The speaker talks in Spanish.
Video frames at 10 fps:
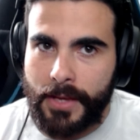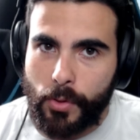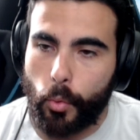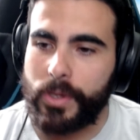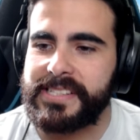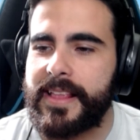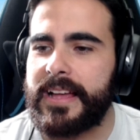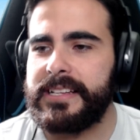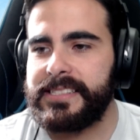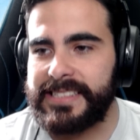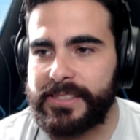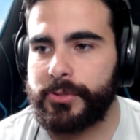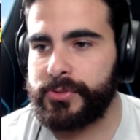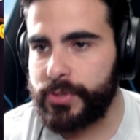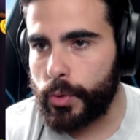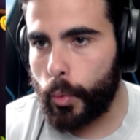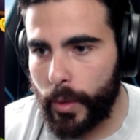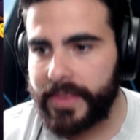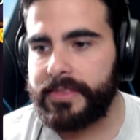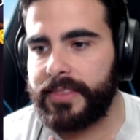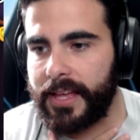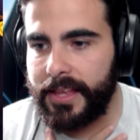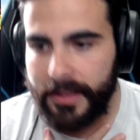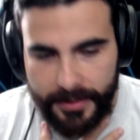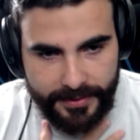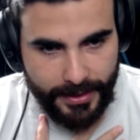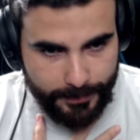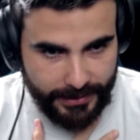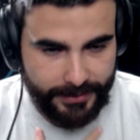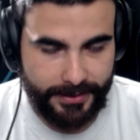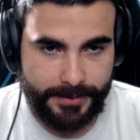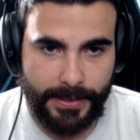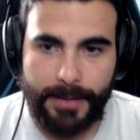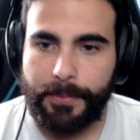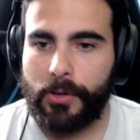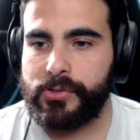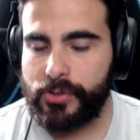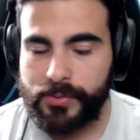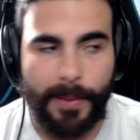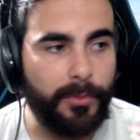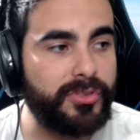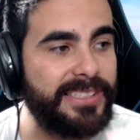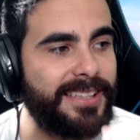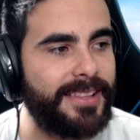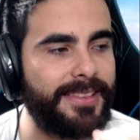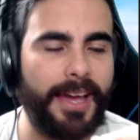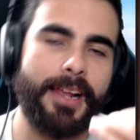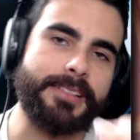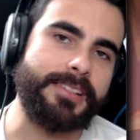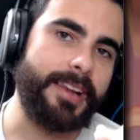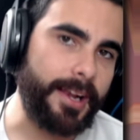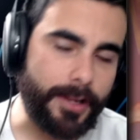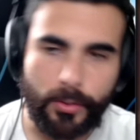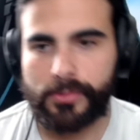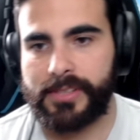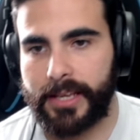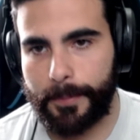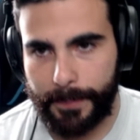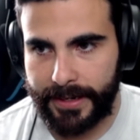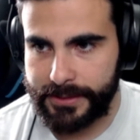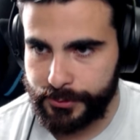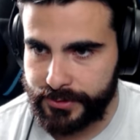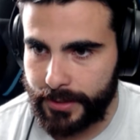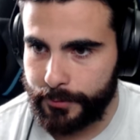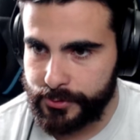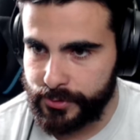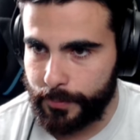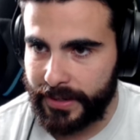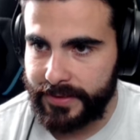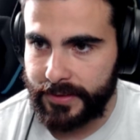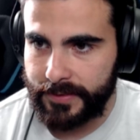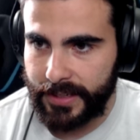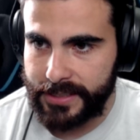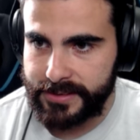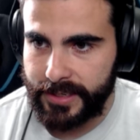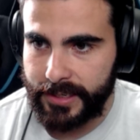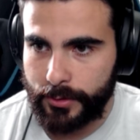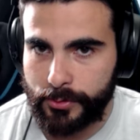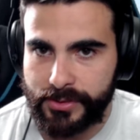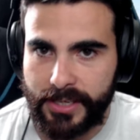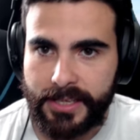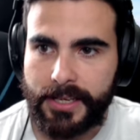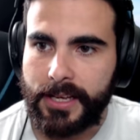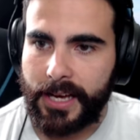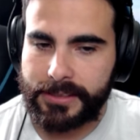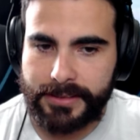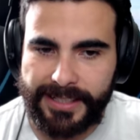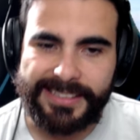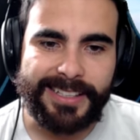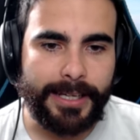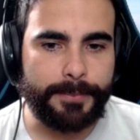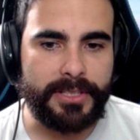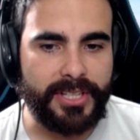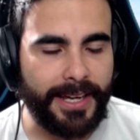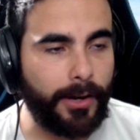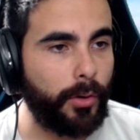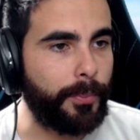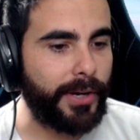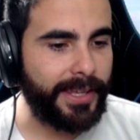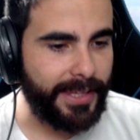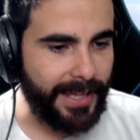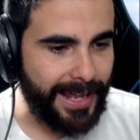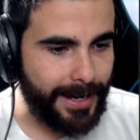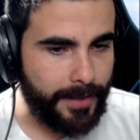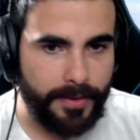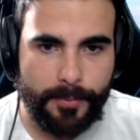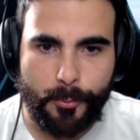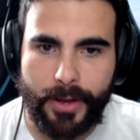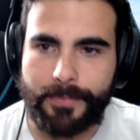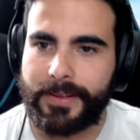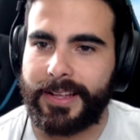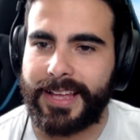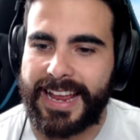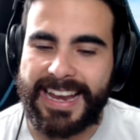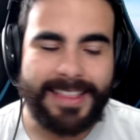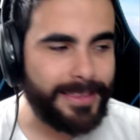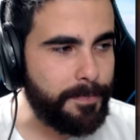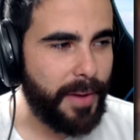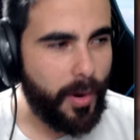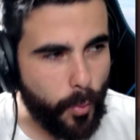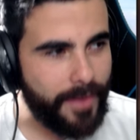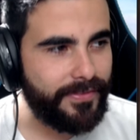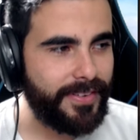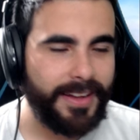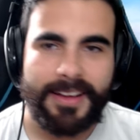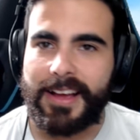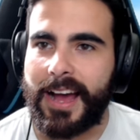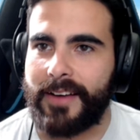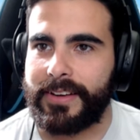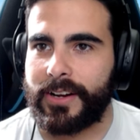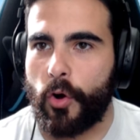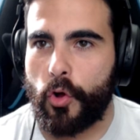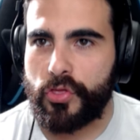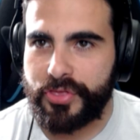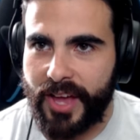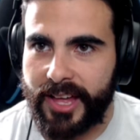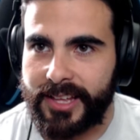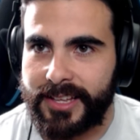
Cuesta 150 diamantes, ¿vale? Pero nosotros vamos a intentar hacer el cruce, que para eso estamos, ¿no? Para intentar hacer el cruce. Así que déjenme checarlo por allí en la Deep Web. En la Deep Web. A ver, onta.